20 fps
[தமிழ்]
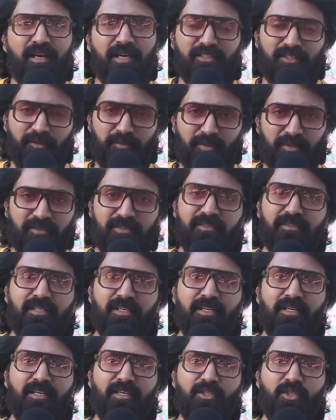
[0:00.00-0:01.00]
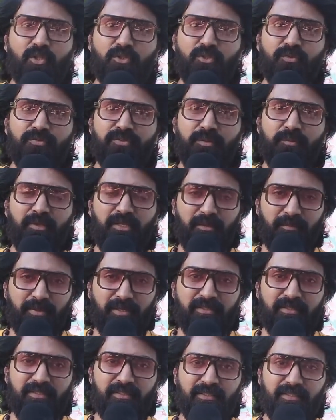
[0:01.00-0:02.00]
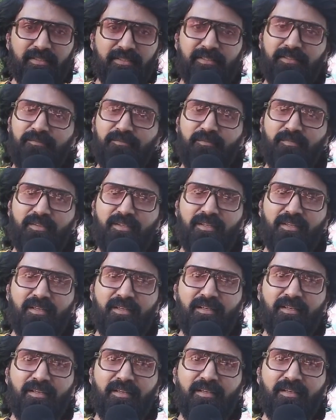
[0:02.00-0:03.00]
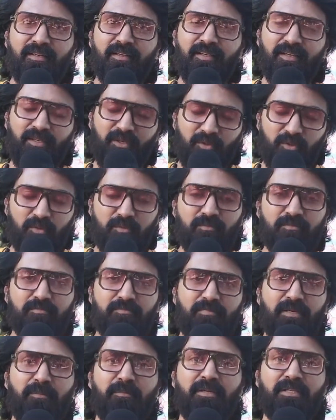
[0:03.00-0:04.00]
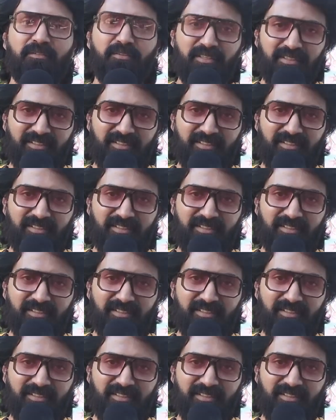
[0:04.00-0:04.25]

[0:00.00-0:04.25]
ஆக்டர் பிரஜன் டாக்ஸ் ஆஃப் சினிமா நீங்கள் பார்த்துட்ருக்கீங்க எல்லாருக்கும் மனமான